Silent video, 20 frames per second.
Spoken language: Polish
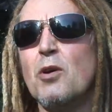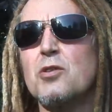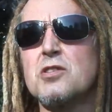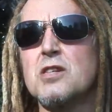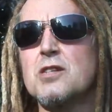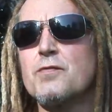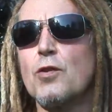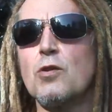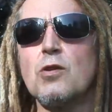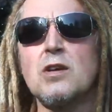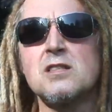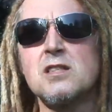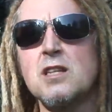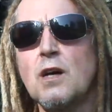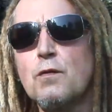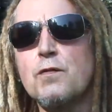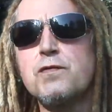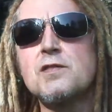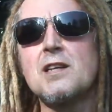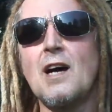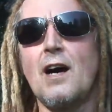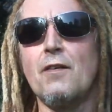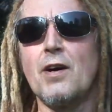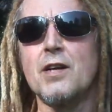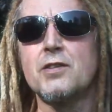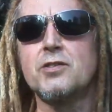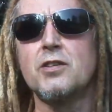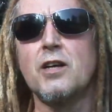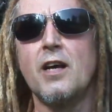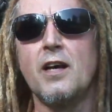możesz w ogóle znowu
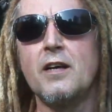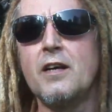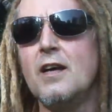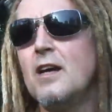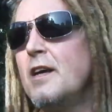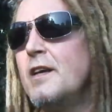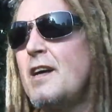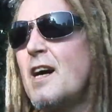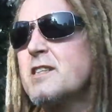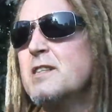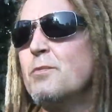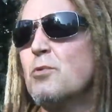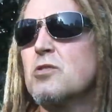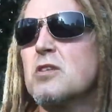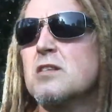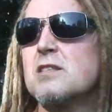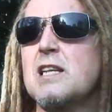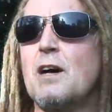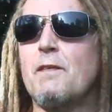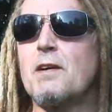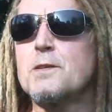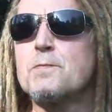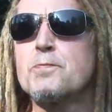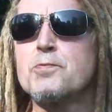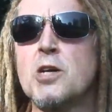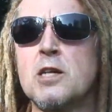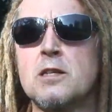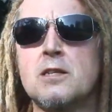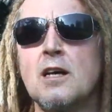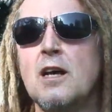wstawać, nie? Jak ty możesz stawać
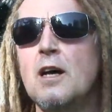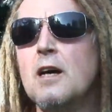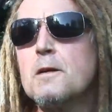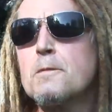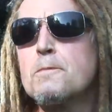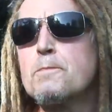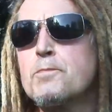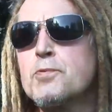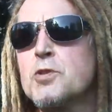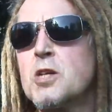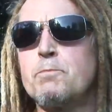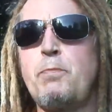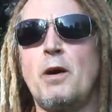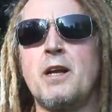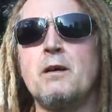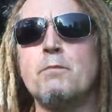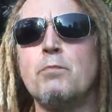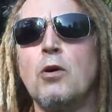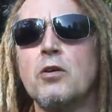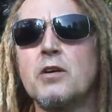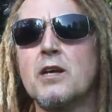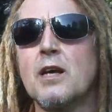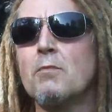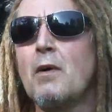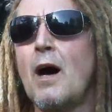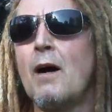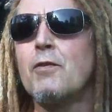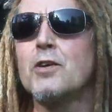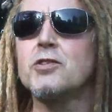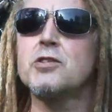przed, przed Panem Bogiem?
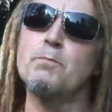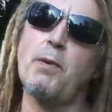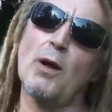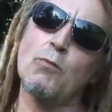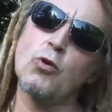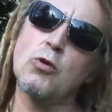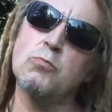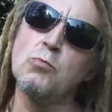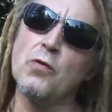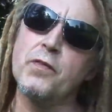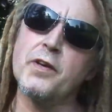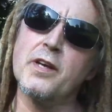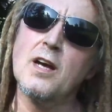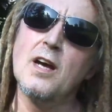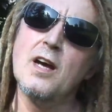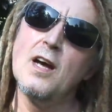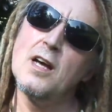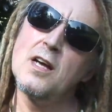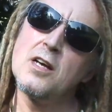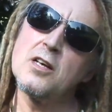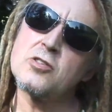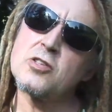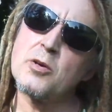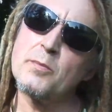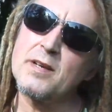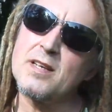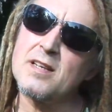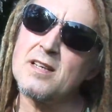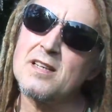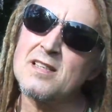A właśnie Pan Bóg mówi,
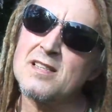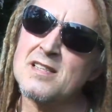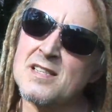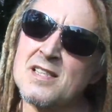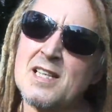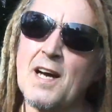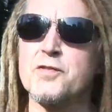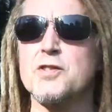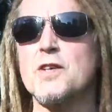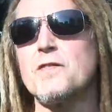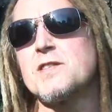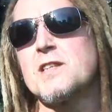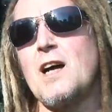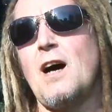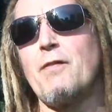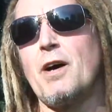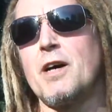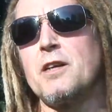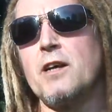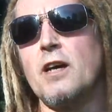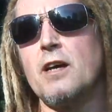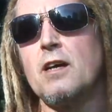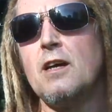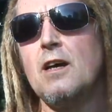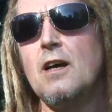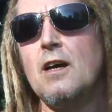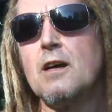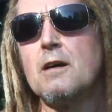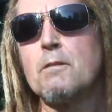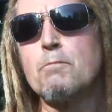żeby zawsze wstawaj, nie?
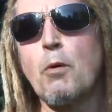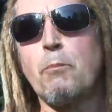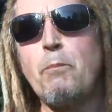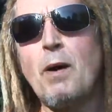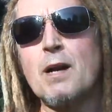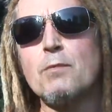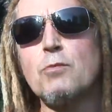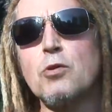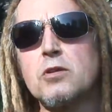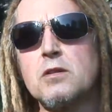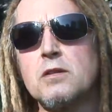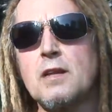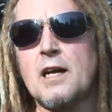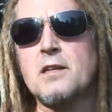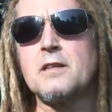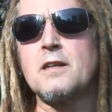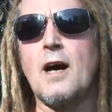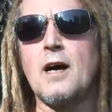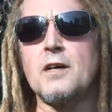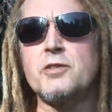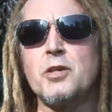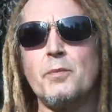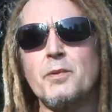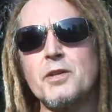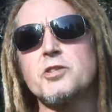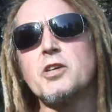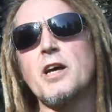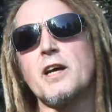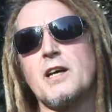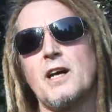Bo Pan Bóg na, na
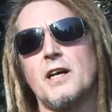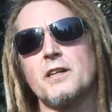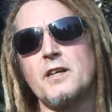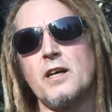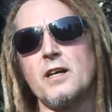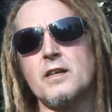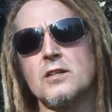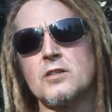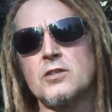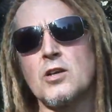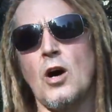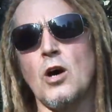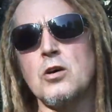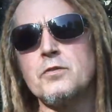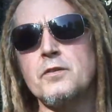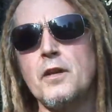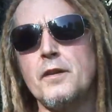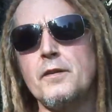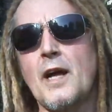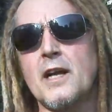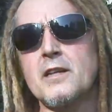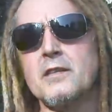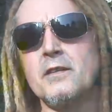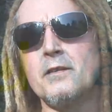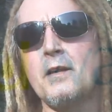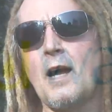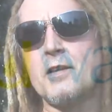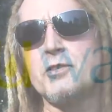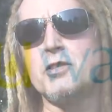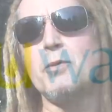ciebie czeka, nie? Że On na,
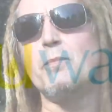na